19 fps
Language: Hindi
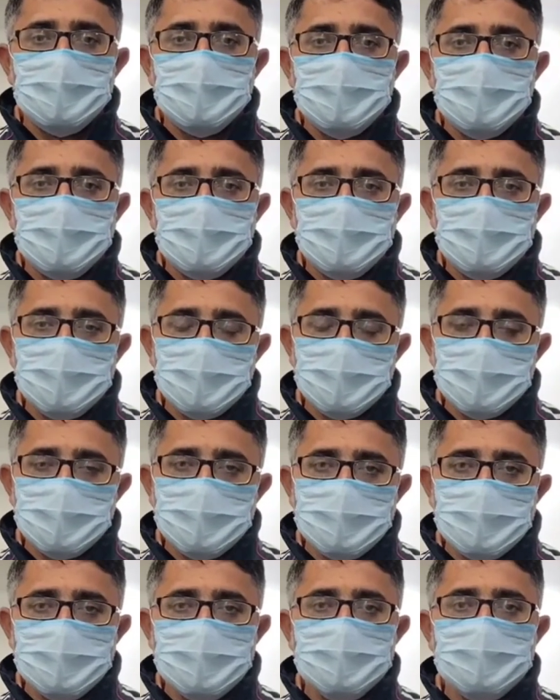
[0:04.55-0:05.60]
एक
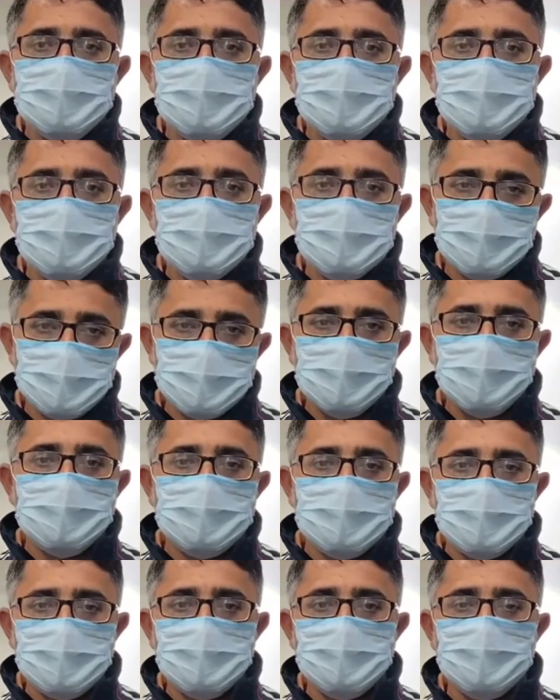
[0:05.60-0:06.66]
विशेष रथ यात्रा
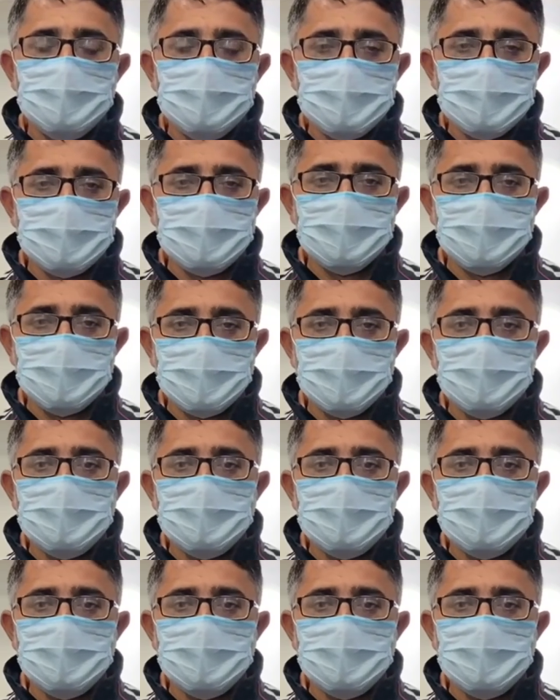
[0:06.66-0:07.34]
आयोजन कला